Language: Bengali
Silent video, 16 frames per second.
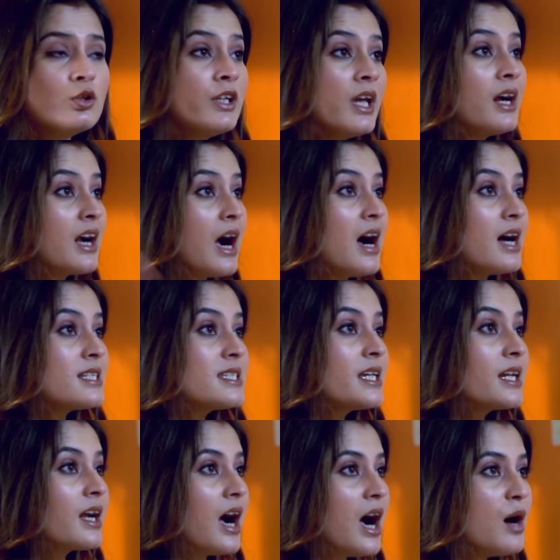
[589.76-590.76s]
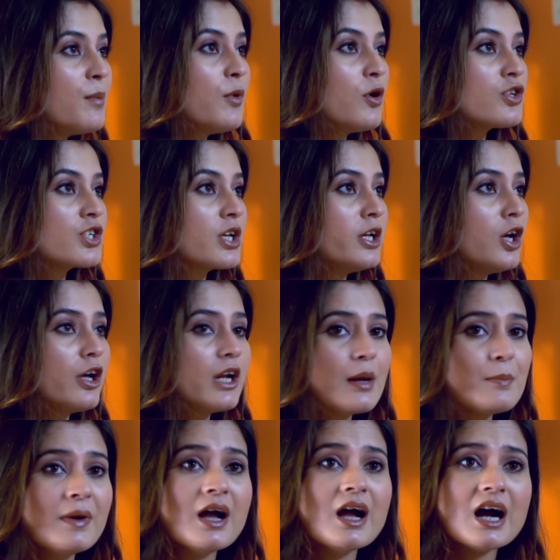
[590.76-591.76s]
সবাই কোথা থেকে কোথায় পৌঁছে যাচ্ছেন
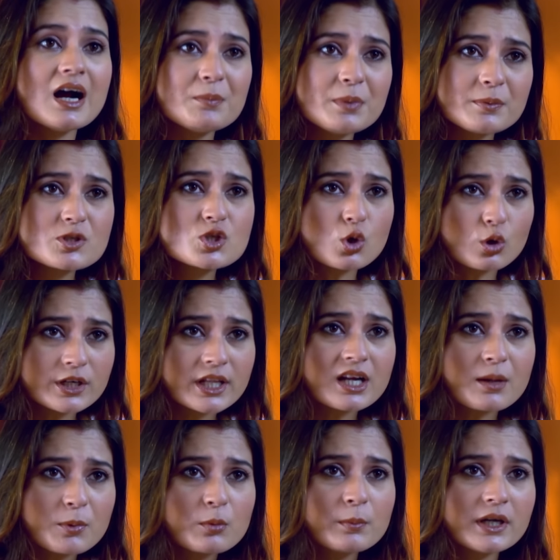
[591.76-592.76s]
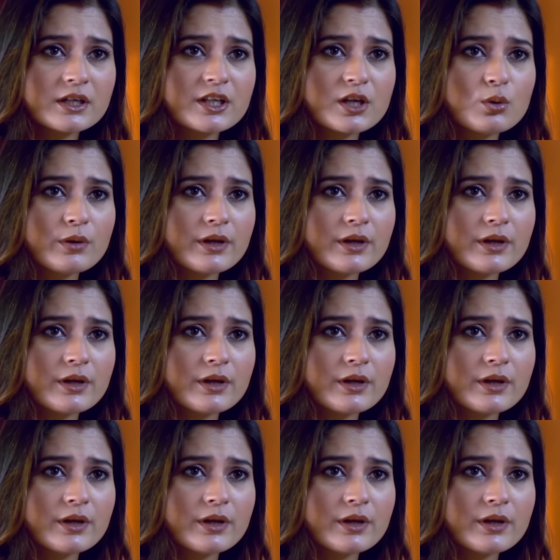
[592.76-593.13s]
আপনারা এখনো ছোট ড্রেসে আটকে